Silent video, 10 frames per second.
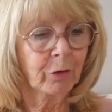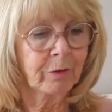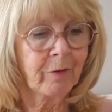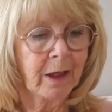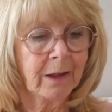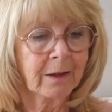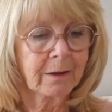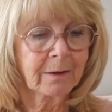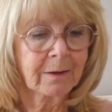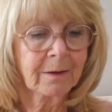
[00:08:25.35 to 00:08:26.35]

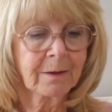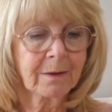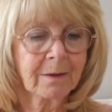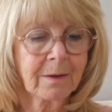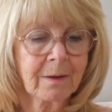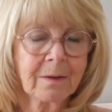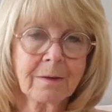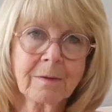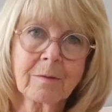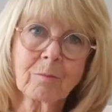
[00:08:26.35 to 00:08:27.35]
Możliwe, że nawet nie
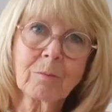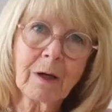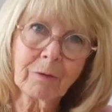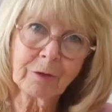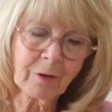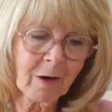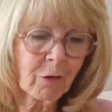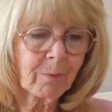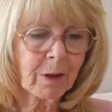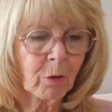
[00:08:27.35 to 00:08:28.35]
w przyszłym tygodniu.